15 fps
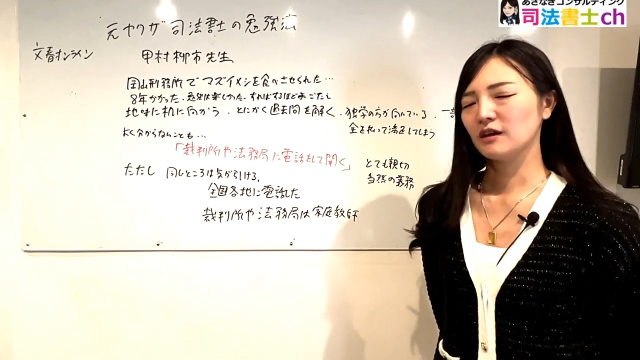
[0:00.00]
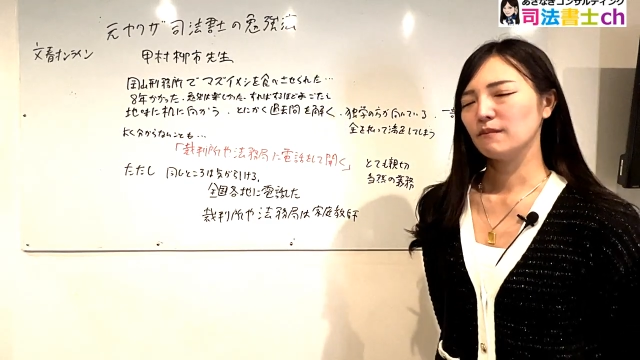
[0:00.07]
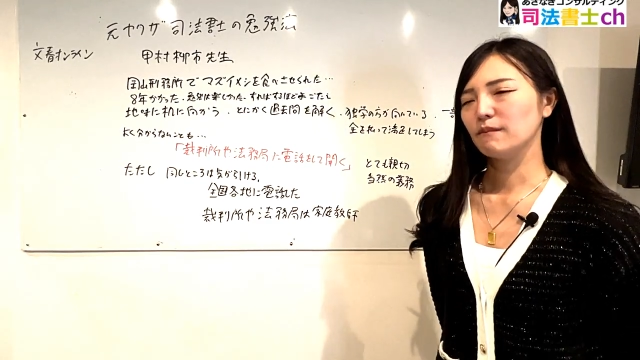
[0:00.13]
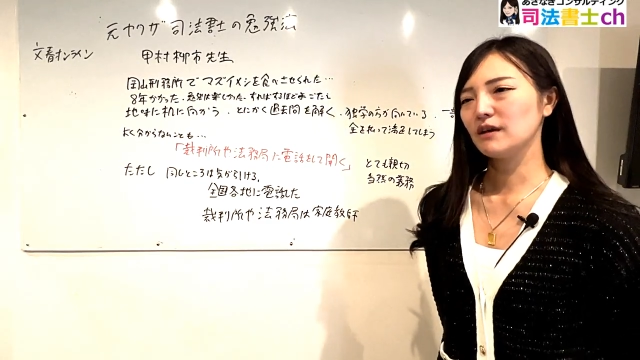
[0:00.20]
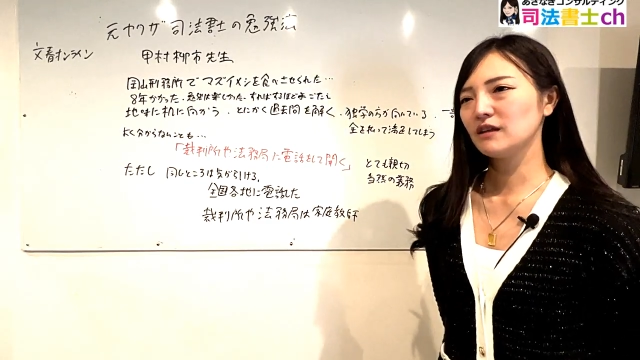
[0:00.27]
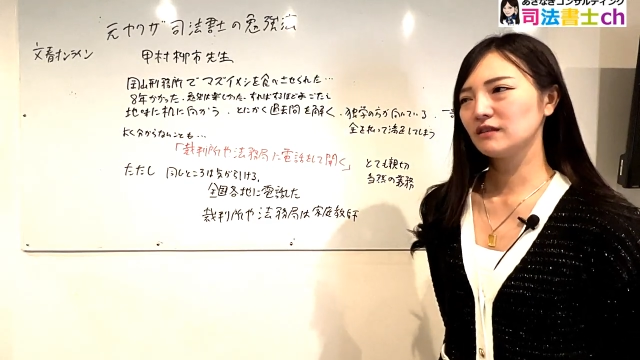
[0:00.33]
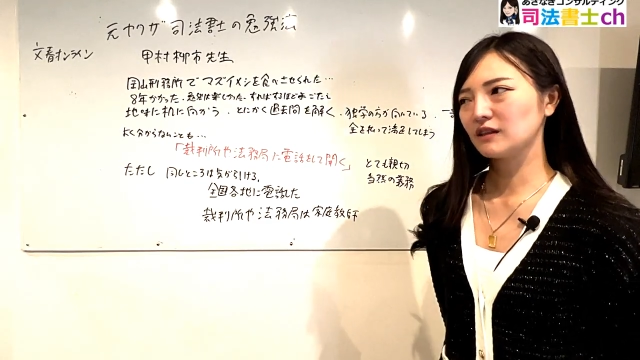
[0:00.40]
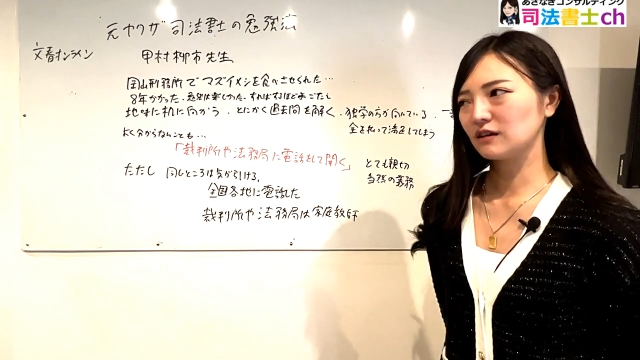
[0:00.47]

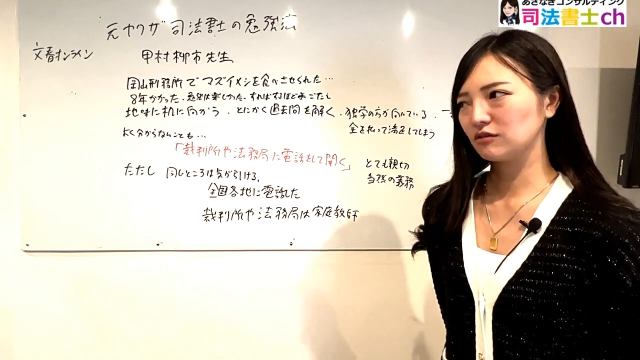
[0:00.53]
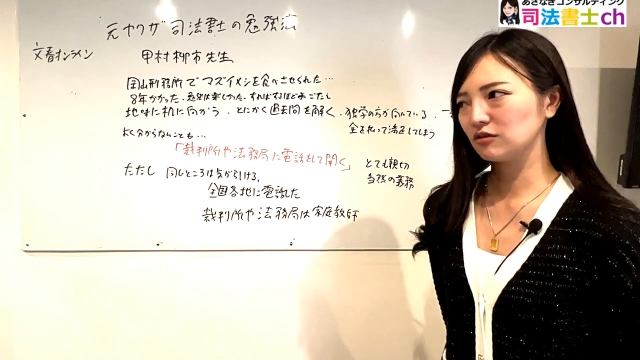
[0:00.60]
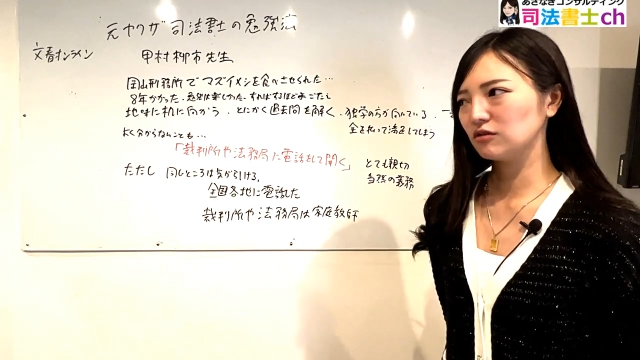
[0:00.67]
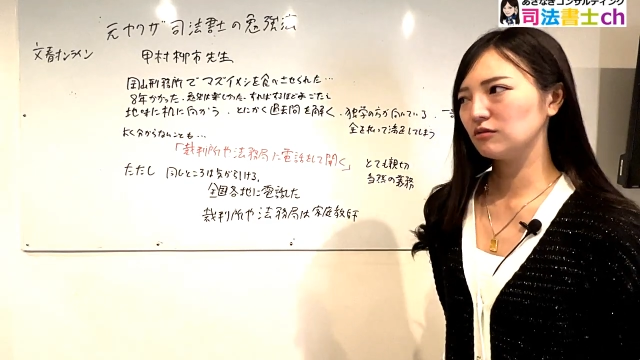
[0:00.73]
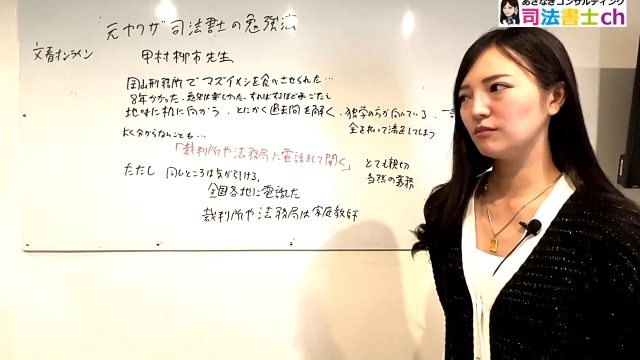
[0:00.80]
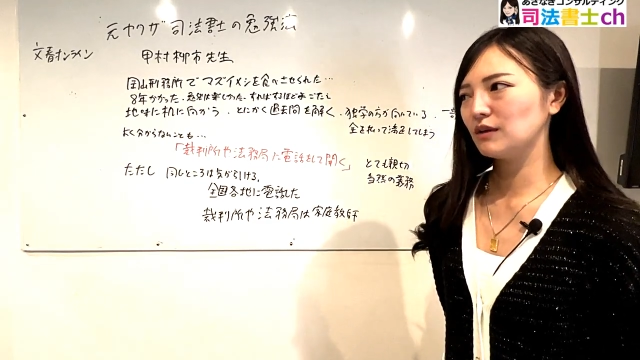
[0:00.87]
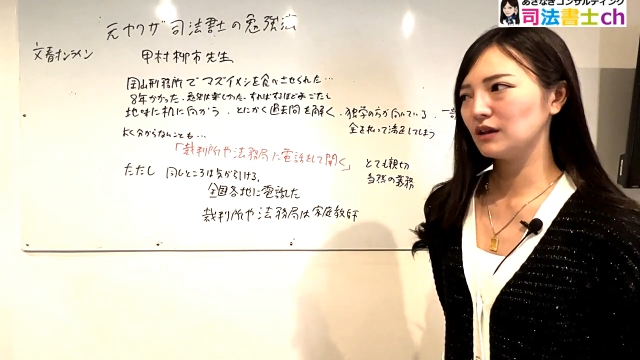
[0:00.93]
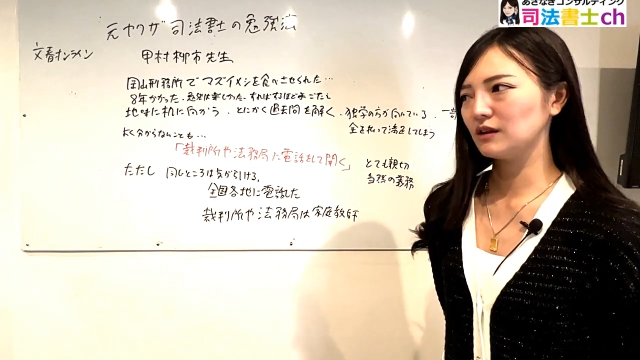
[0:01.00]
メンタル
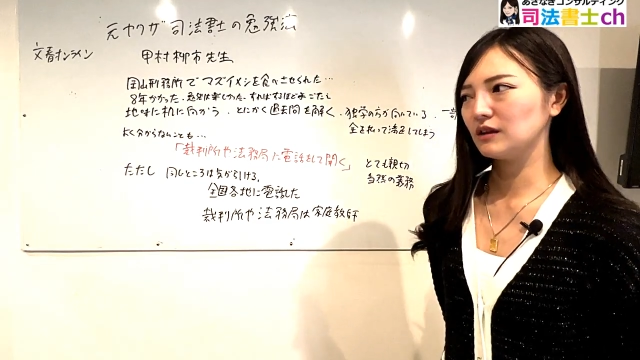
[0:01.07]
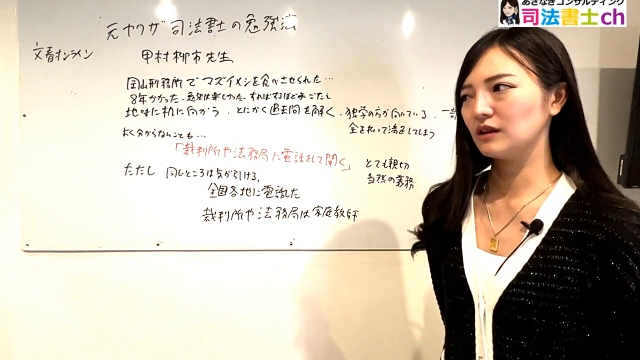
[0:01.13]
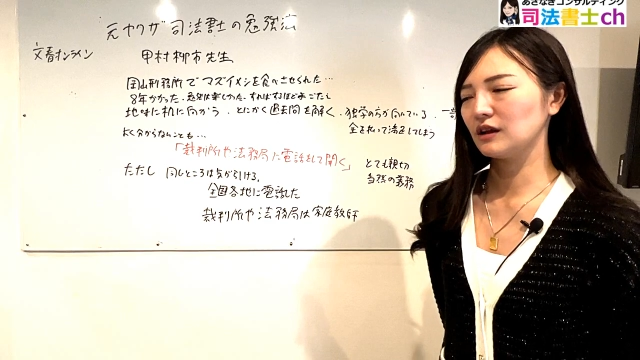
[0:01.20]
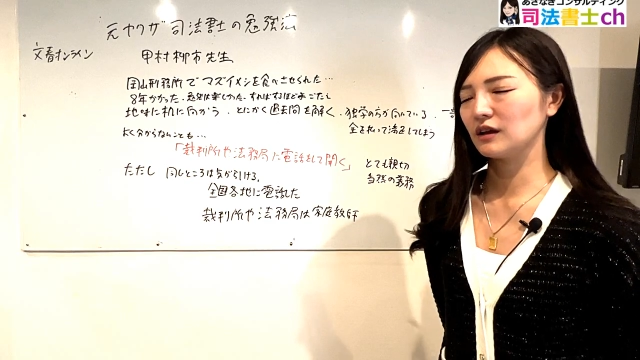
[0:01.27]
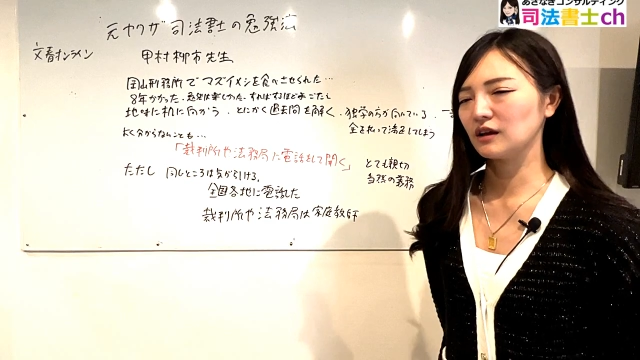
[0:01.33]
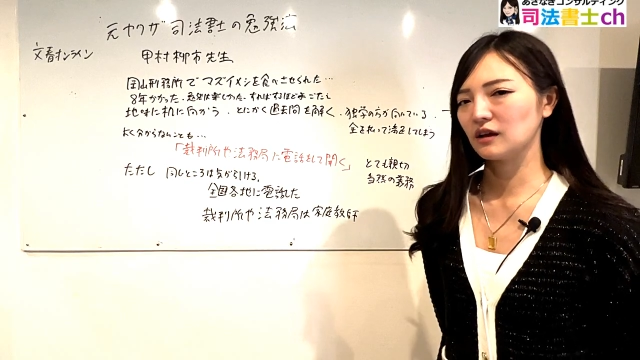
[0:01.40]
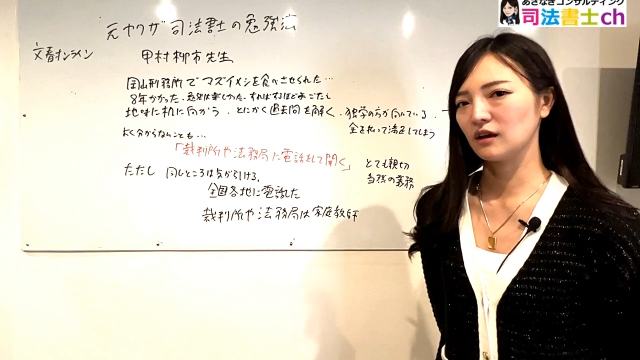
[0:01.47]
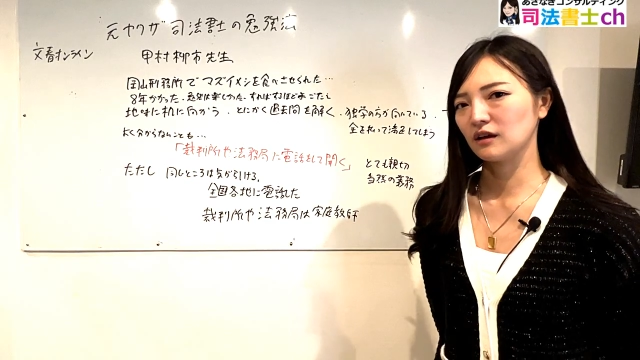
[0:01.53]
面で
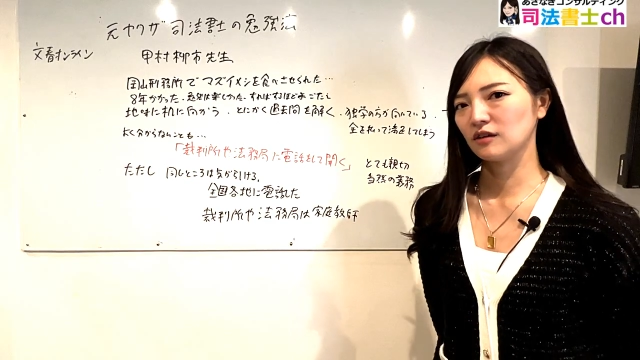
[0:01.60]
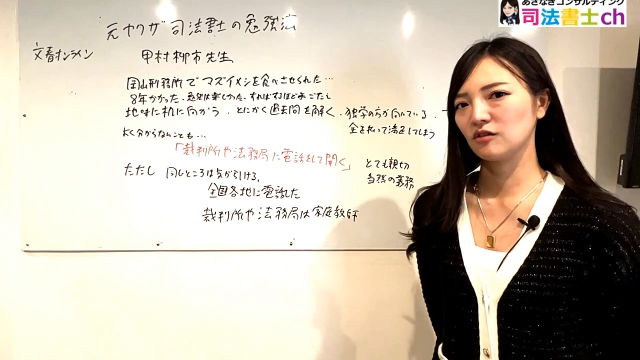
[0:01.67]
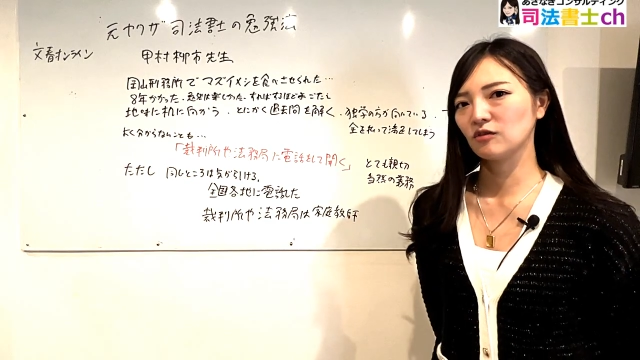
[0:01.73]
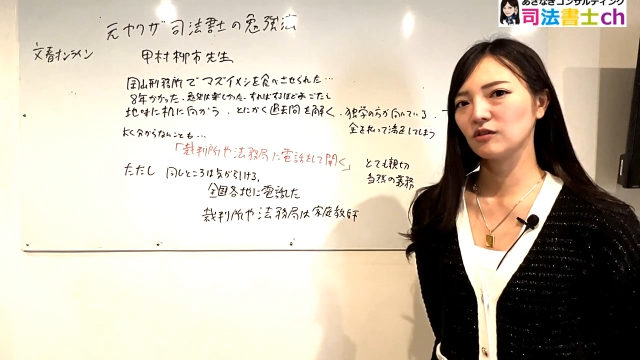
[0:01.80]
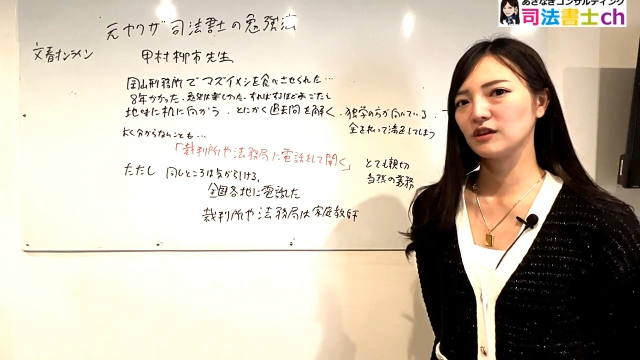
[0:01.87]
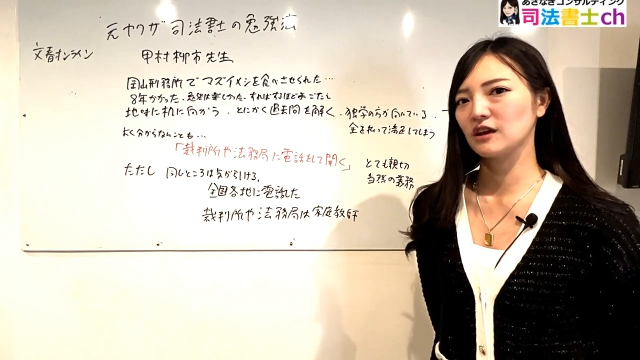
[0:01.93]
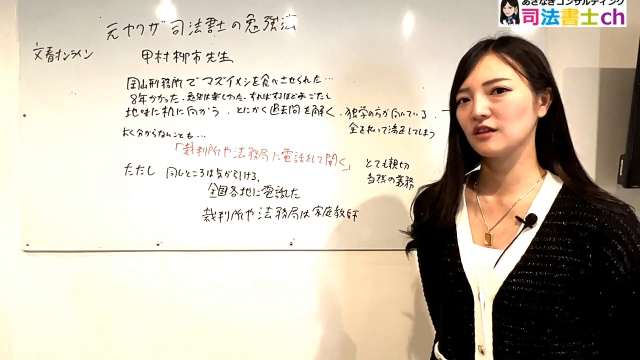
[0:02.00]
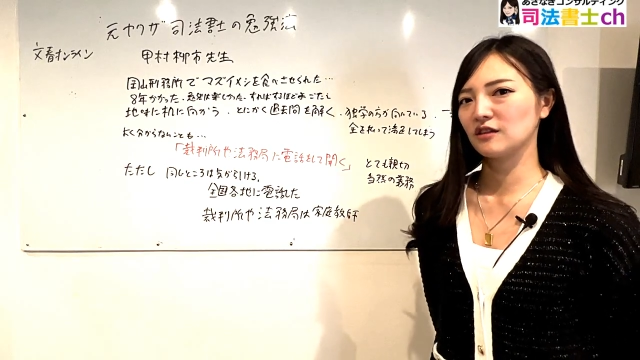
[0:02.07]
ね非常
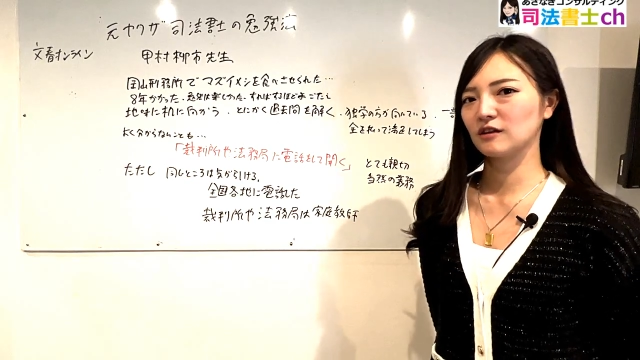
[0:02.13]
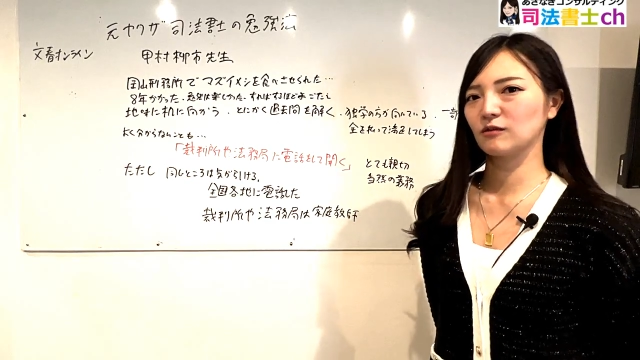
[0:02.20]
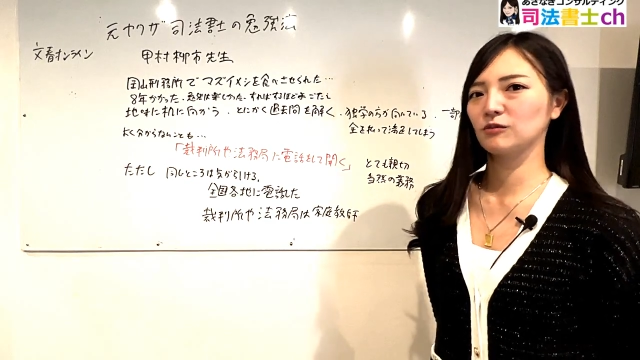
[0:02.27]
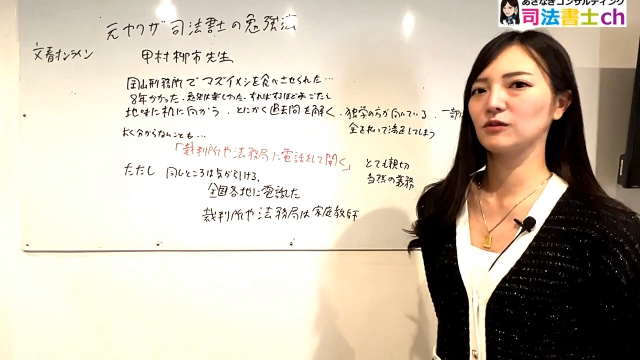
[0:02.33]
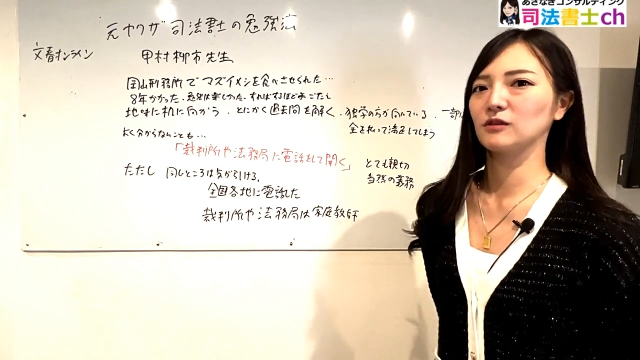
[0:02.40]
に大事なこと